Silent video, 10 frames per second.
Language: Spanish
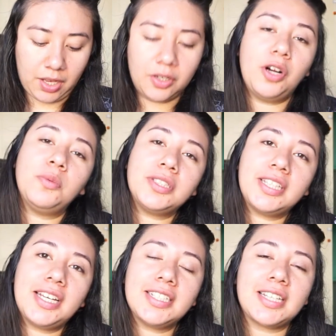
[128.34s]
como
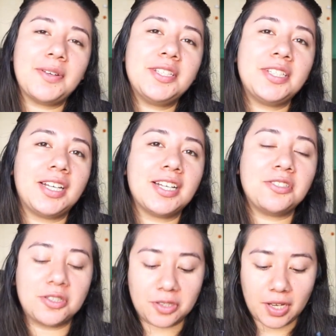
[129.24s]
ustedes saben chicas,
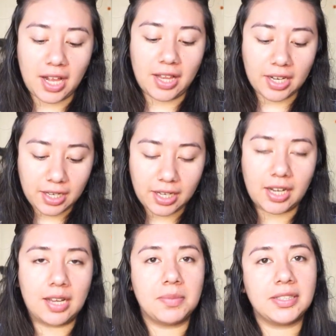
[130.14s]
yo soy alérgica
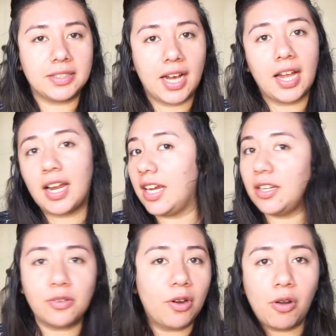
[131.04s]
a la máscara y
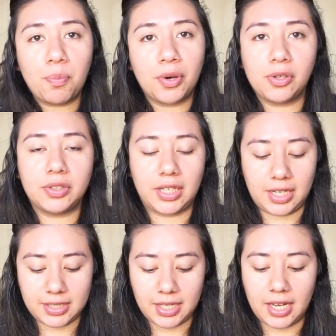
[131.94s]
no lo puedo
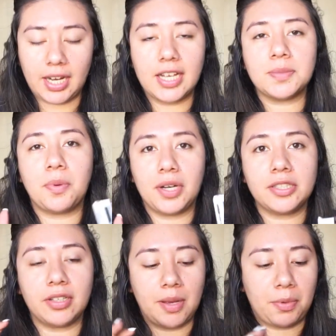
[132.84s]
utilizar. Es por
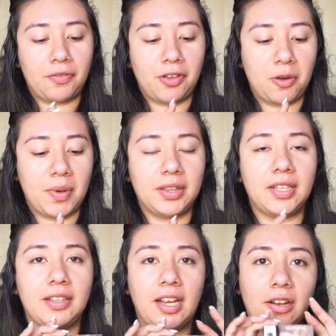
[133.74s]
eso que prefiero
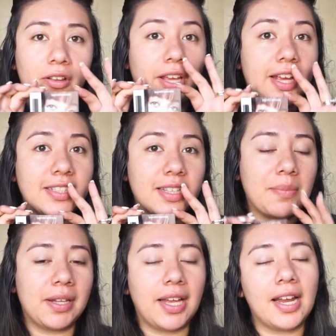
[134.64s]
mantenerlo de esta
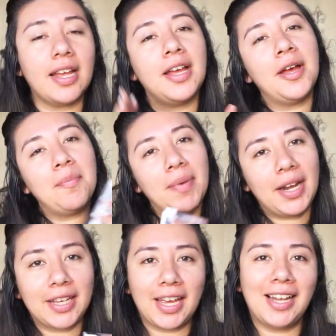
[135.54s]
manera
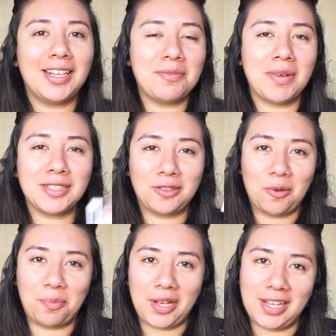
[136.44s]
para que alguien más
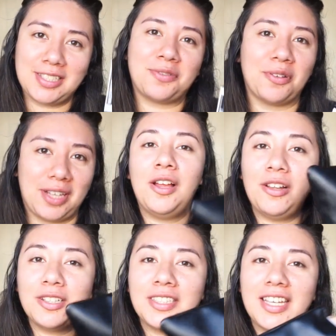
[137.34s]
lo pueda disfrutar.
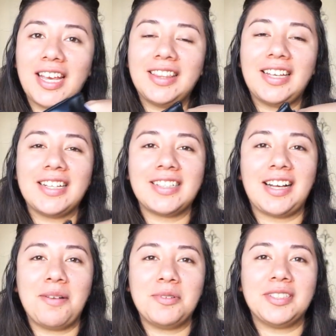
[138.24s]
Lo siguiente que
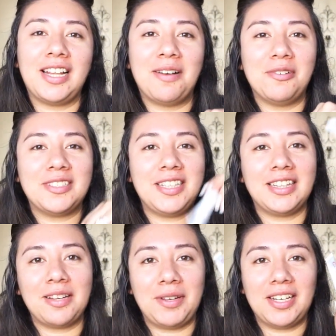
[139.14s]
sacamos de la
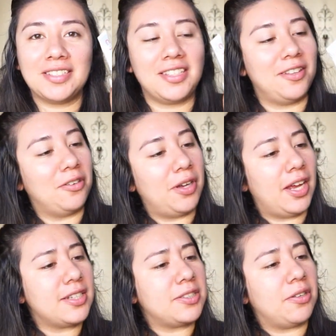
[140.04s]
bolsita viene siendo
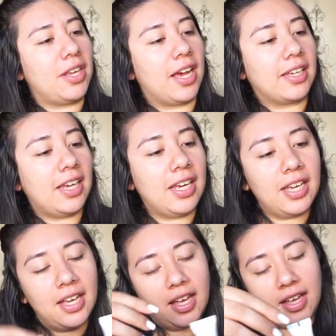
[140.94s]
esto de
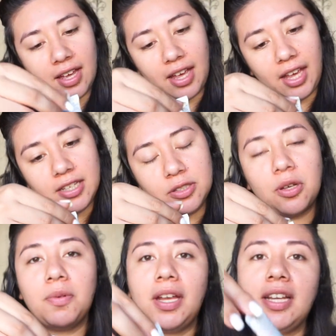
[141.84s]
aquí. Esto
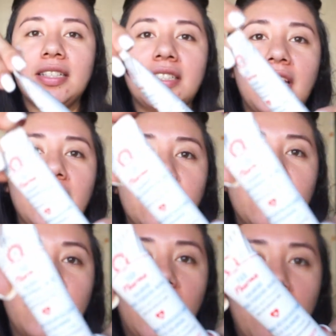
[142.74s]
viene
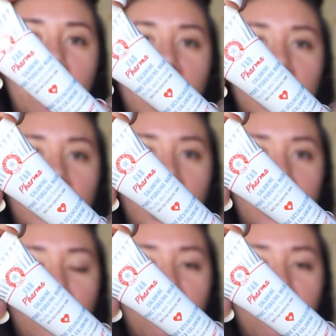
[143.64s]
siendo de la marca de